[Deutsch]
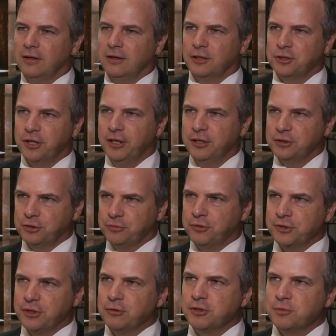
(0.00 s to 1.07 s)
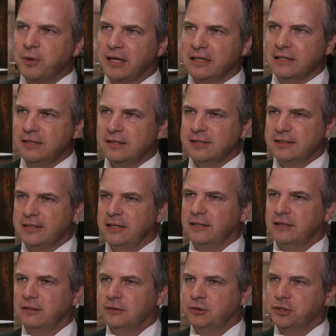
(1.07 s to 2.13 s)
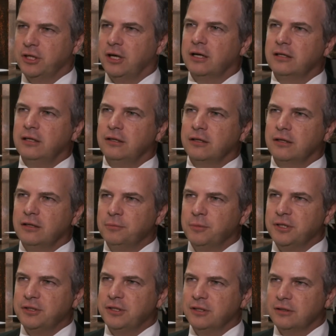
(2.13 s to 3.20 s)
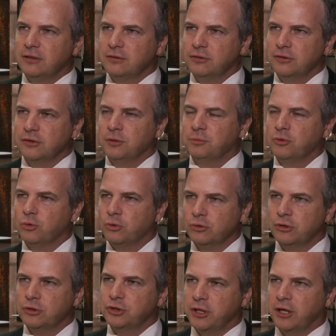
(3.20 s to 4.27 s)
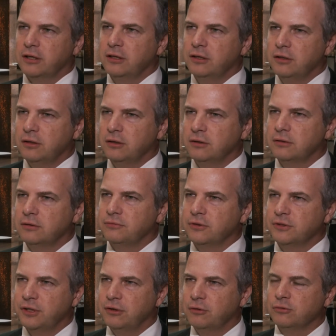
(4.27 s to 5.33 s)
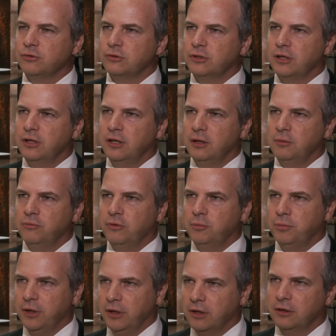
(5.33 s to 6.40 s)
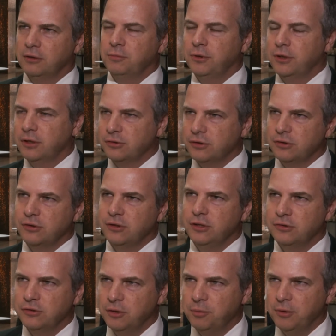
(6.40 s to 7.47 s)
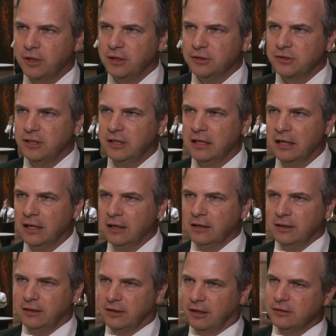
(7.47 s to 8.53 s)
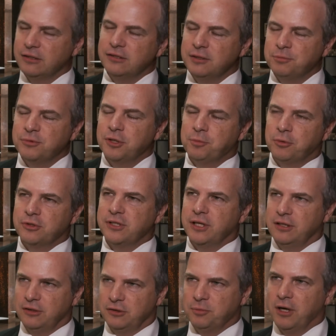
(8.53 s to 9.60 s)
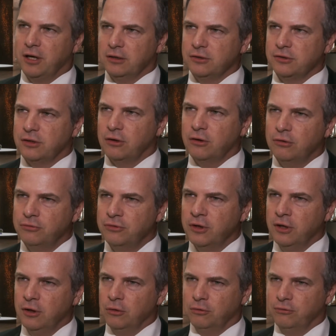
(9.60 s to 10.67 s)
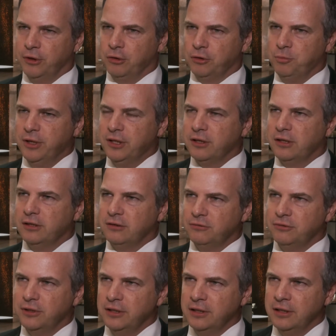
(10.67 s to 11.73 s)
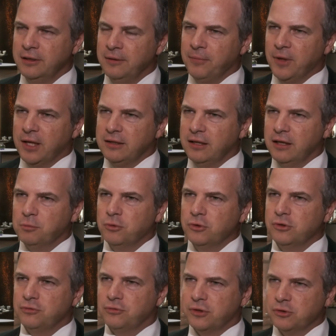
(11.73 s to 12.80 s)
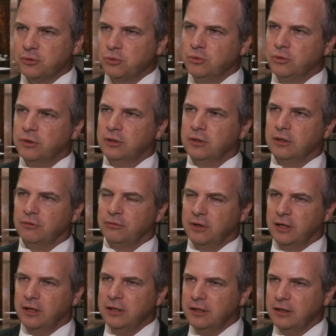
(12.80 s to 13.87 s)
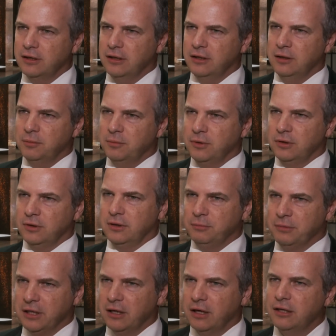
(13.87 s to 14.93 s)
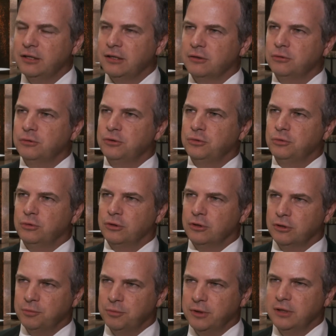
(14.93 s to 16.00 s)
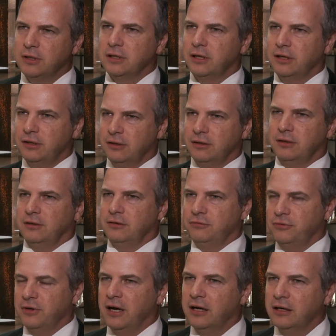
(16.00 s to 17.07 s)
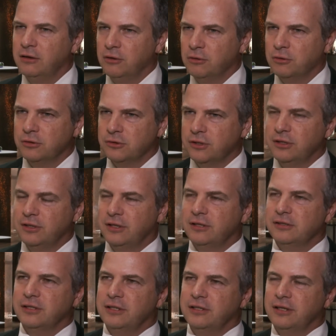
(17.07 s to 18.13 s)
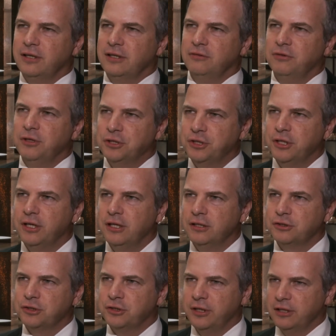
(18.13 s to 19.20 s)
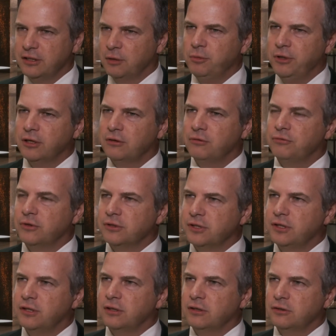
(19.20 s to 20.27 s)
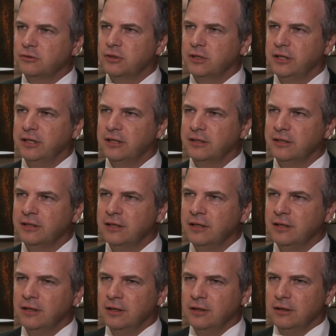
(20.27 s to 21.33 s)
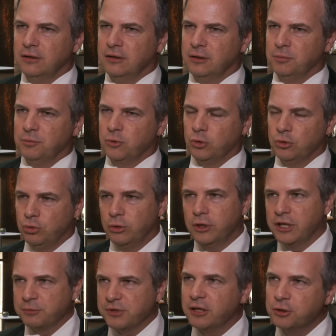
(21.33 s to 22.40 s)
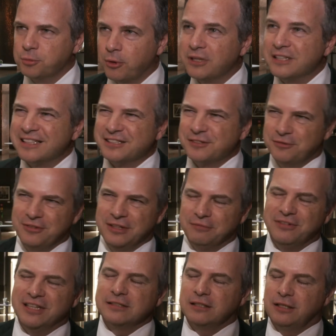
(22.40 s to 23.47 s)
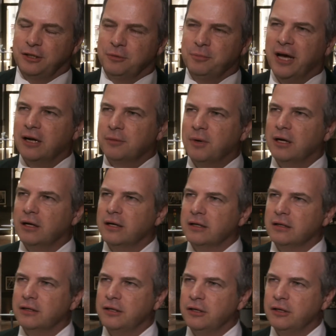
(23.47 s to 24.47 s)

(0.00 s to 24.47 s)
Der chinesische Versicherungsmarkt ist sehr staatlich reglementiert. Es gibt große staatliche äh, Versicherungsunternehmen wie Ping An, PICC, CPIC. Die teilen sich 70 Prozent des Marktes auf. Und wer dort mithalten will, der muss versuchen, auf gleicher Ebene, mit gleicher Kultur und mit gleicher Verhandlungsintensität wie die chinesischen etablierten Versicherer zu agieren. Ähm, Kultur, ich habe es angesprochen, ist das wesentliche Merkmal eigentlich.